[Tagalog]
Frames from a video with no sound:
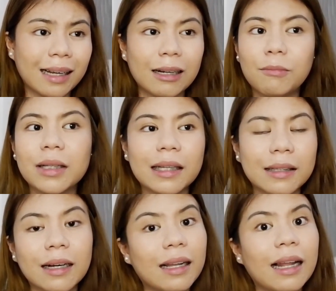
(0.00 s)
talagang
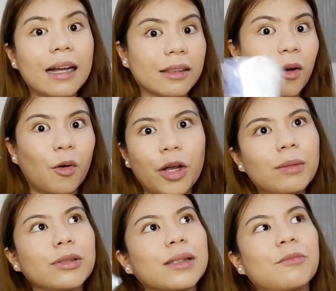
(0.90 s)
matatanggal lahat ng
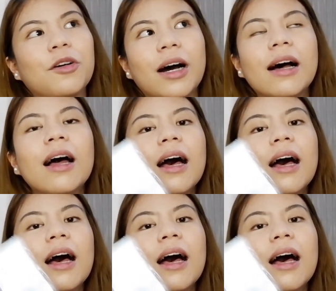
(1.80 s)
oil mo sa mukha.